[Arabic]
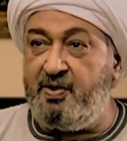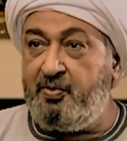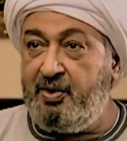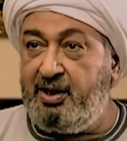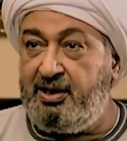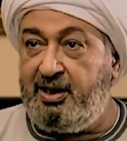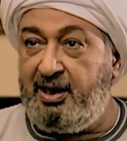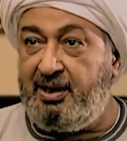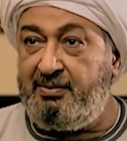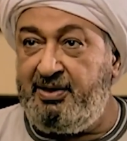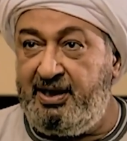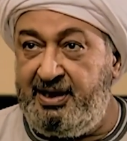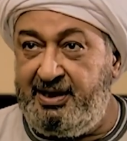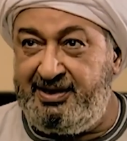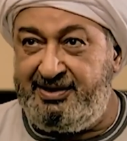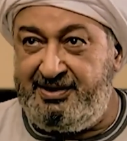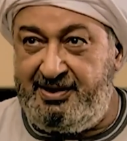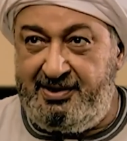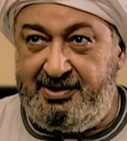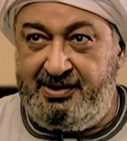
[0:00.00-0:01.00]
موالي
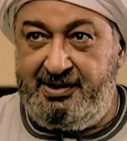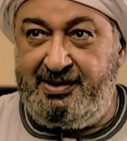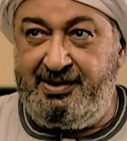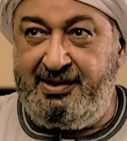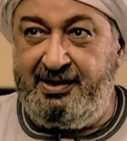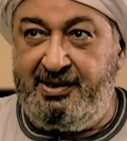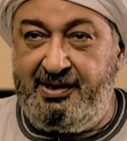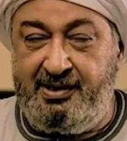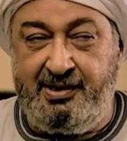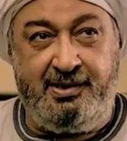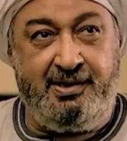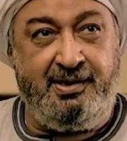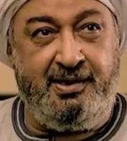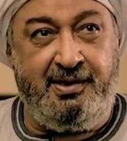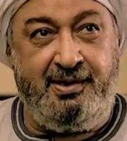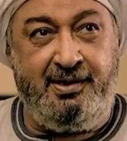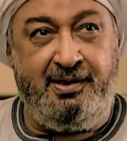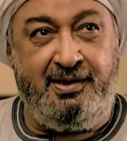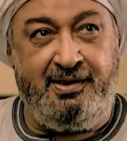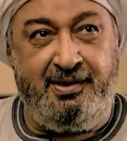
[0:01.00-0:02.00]
العملية دي
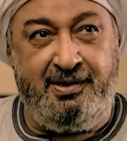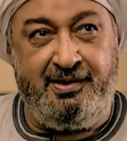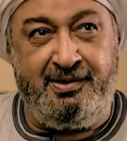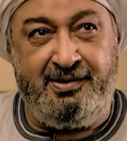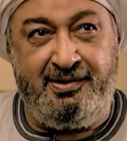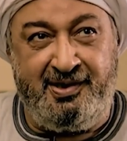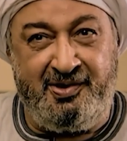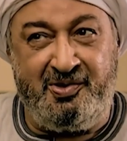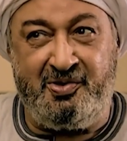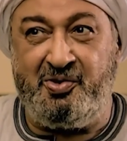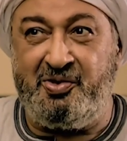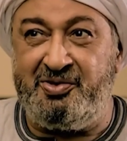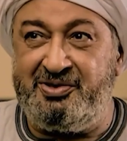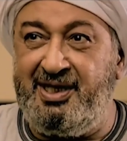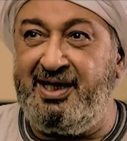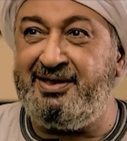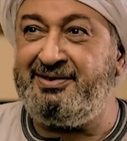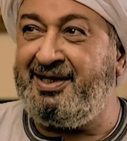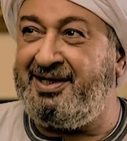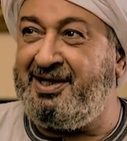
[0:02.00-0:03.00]

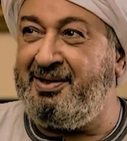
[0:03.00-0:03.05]
هنقعد قعدة